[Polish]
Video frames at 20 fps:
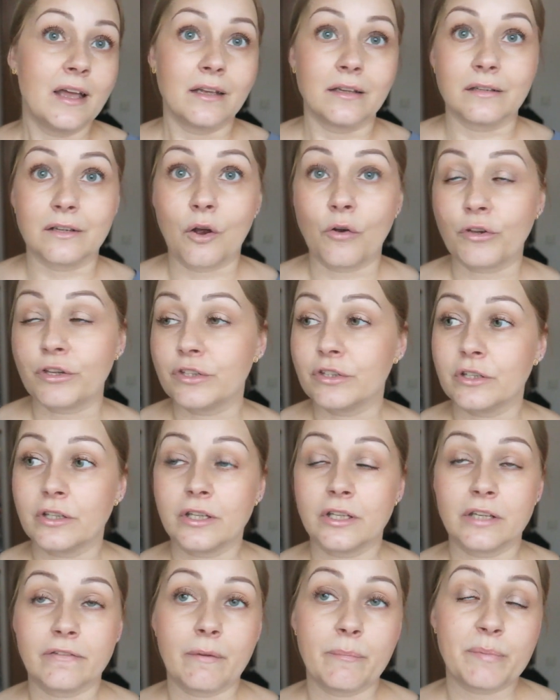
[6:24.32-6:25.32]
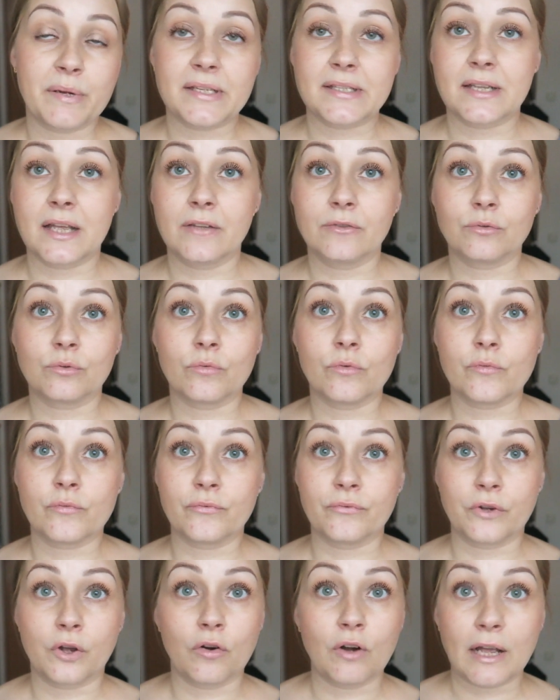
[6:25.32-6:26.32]
e, choinki, nie wiem,
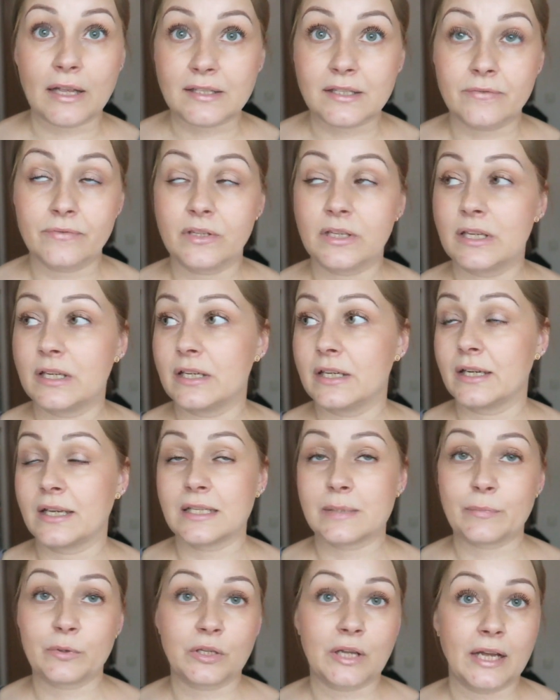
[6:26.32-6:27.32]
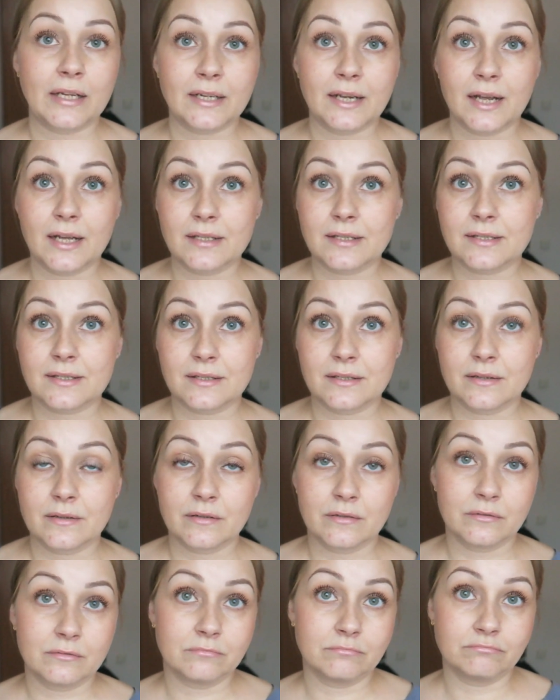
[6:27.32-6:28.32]
prezentów, kolacji, wigilijnej, spotkania z,
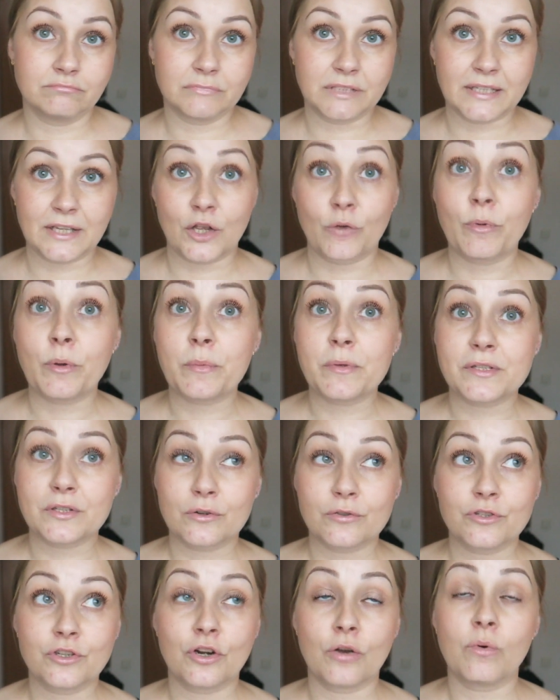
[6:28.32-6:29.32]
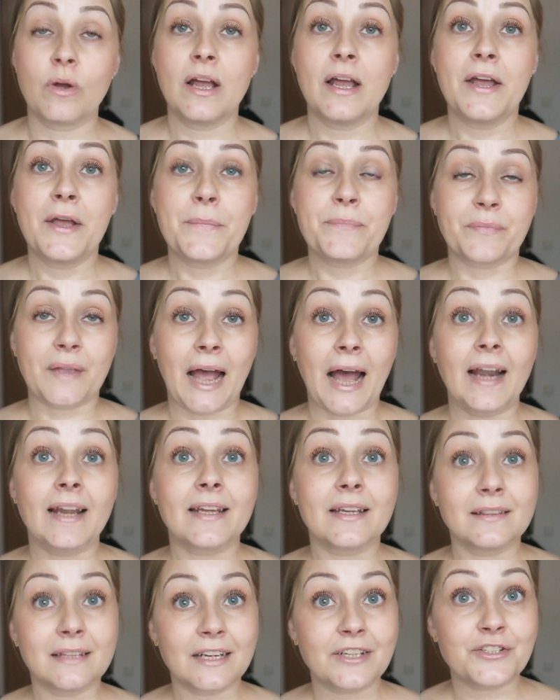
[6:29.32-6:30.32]
z znajomymi, z rodziną, ale
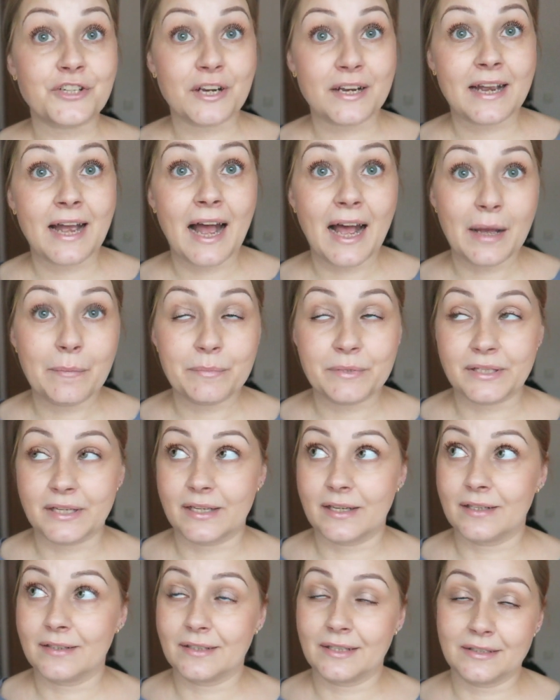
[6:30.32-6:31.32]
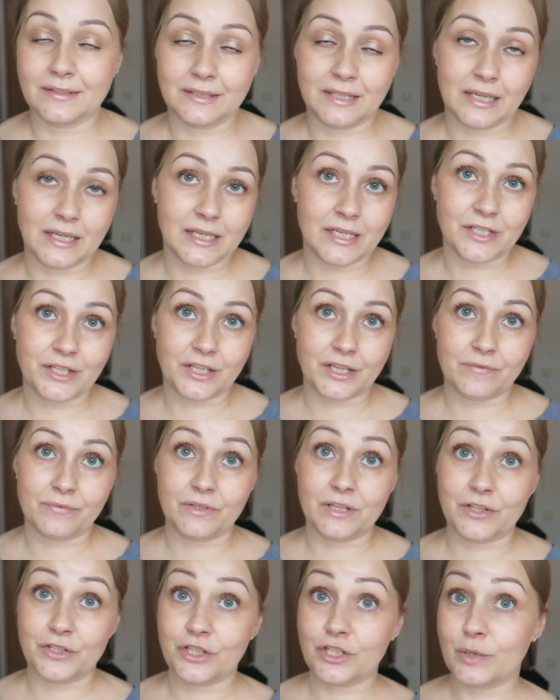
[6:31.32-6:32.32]
jednak czekamy na, na, na jakieś takie
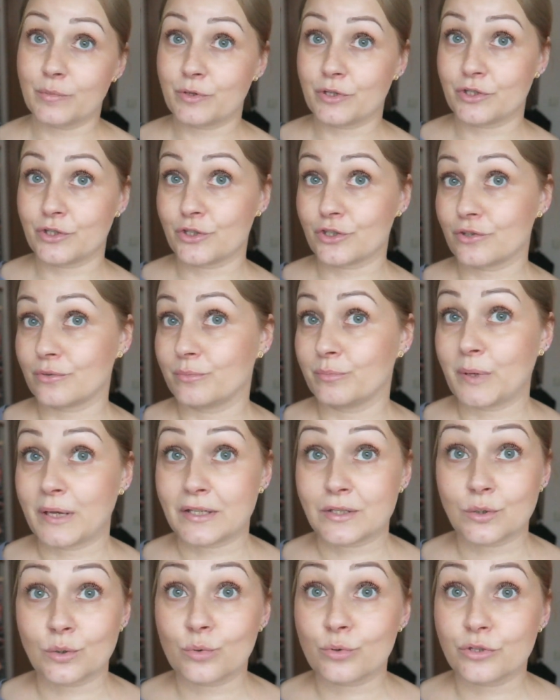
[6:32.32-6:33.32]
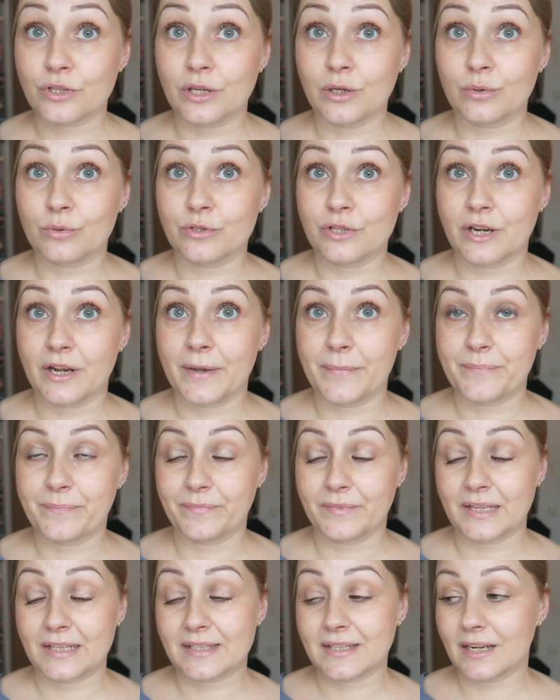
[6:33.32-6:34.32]
wydarzenie, przecież bardzo różnie ludzie
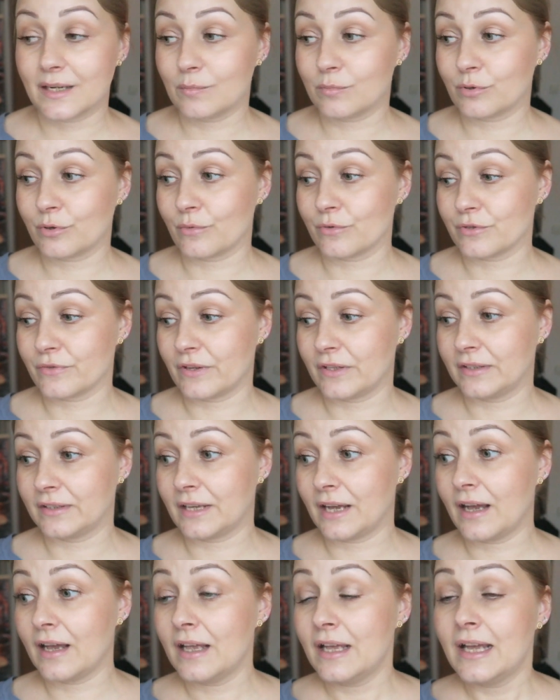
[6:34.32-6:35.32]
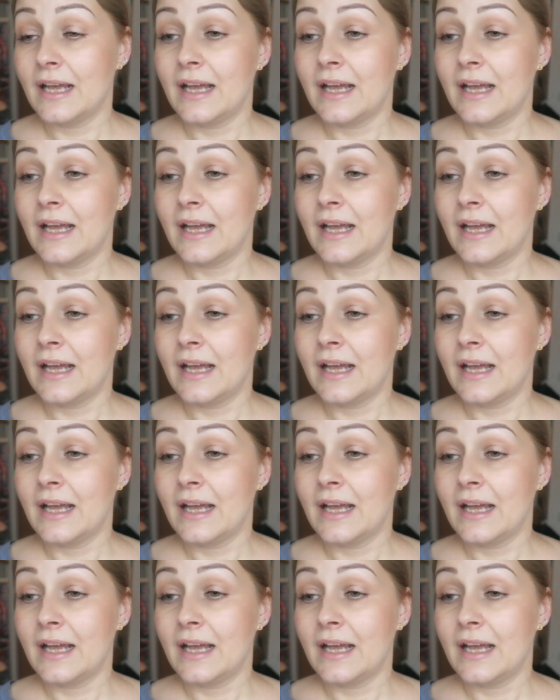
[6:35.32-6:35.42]
mm, celebrują święta